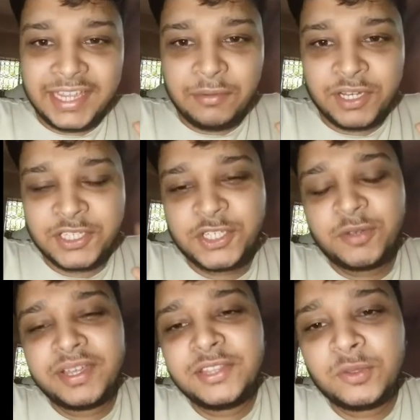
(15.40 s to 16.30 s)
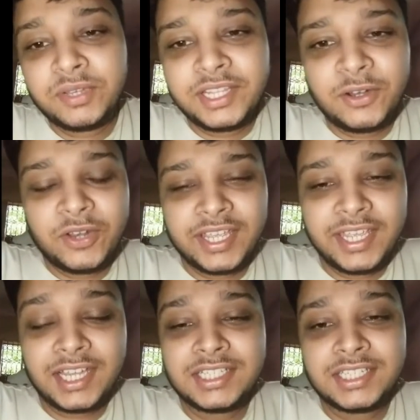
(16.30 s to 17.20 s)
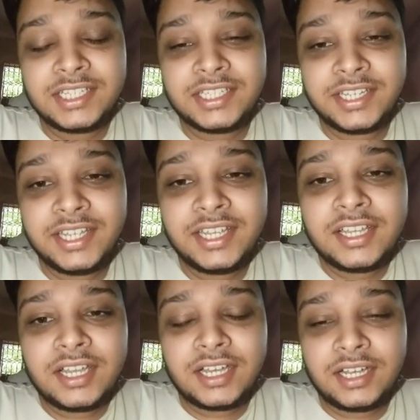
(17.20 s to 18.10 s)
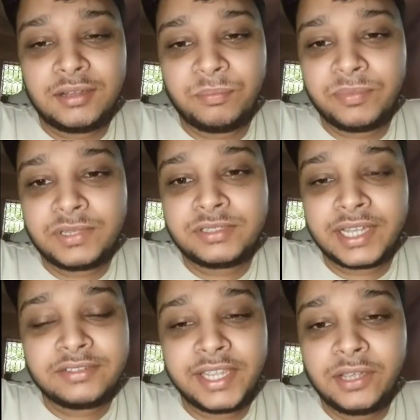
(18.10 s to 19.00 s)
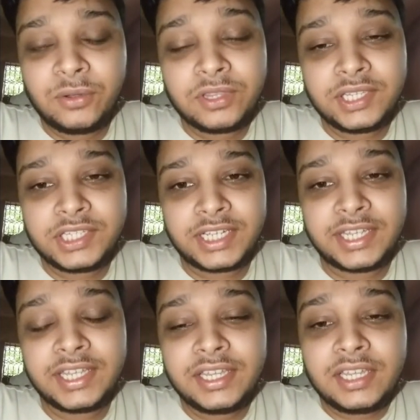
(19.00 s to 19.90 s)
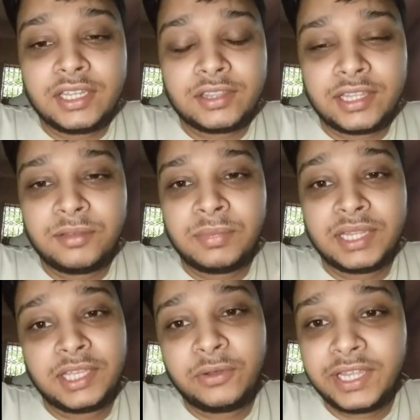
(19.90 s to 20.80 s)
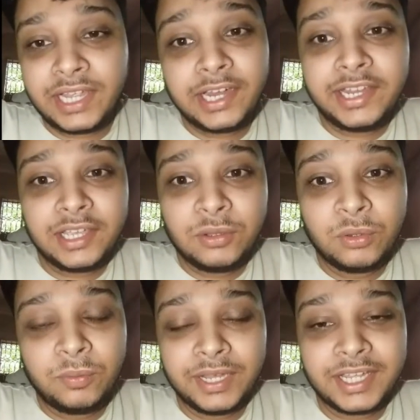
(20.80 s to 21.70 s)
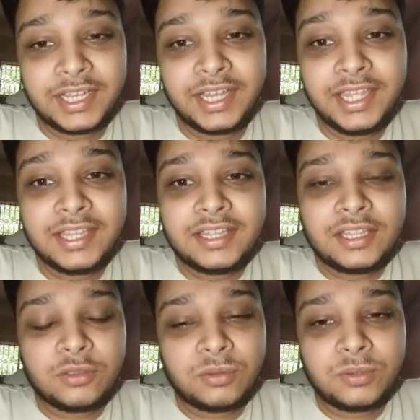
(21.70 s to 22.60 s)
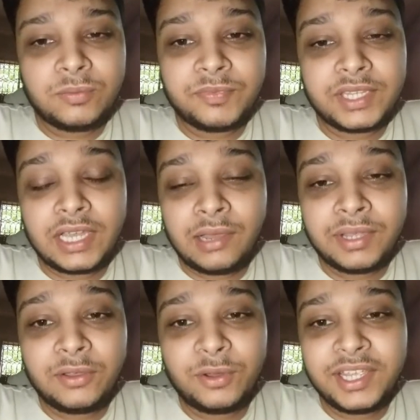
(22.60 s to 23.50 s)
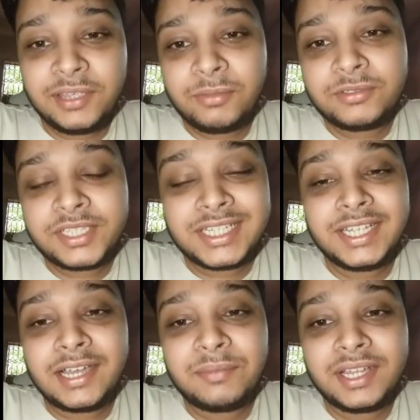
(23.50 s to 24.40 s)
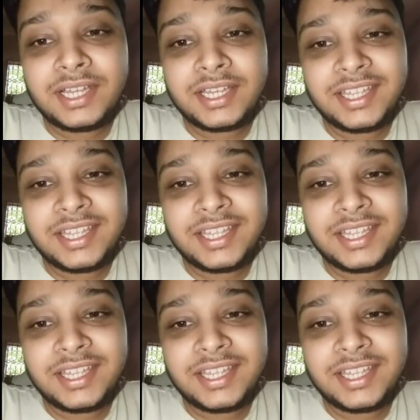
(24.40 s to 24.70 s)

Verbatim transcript: কেমন আছে সবাই তোমাদের অনেকেই আছে যে রেখারেখি করতে চায় তাদের মাথায় অনেক আইডিয়া ঘুরপাক খায় তো আমাকে অনেকেই বলে যে আমরা